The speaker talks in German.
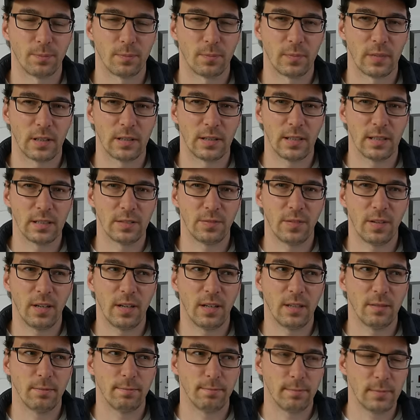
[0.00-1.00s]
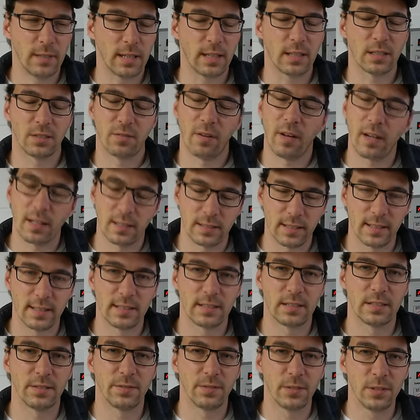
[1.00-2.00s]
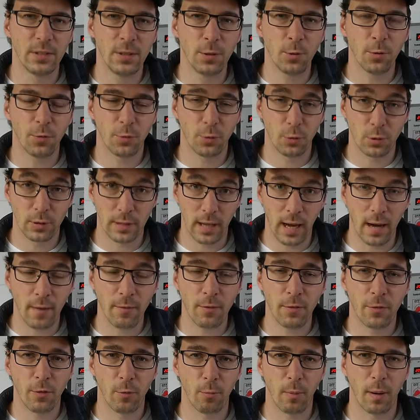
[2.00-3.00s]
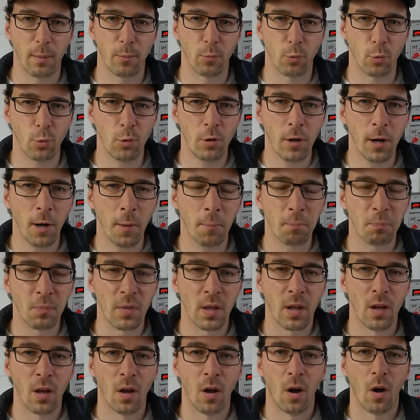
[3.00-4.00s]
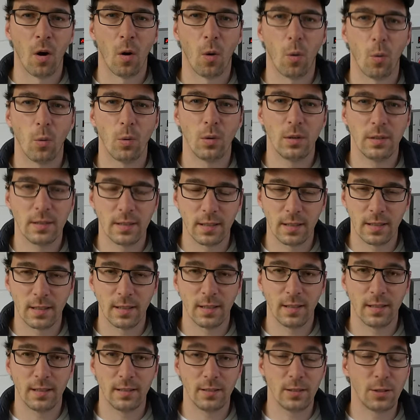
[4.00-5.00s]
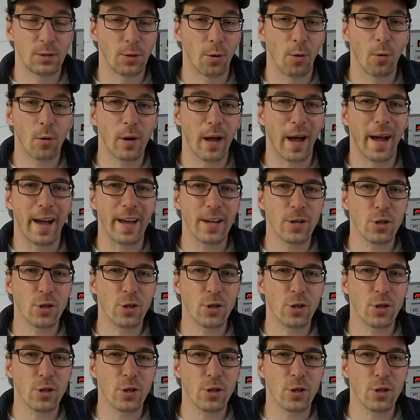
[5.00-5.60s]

Das war, ja, das war das letzte Video für David, für meinen Bruder. Und äh, nicht irgendein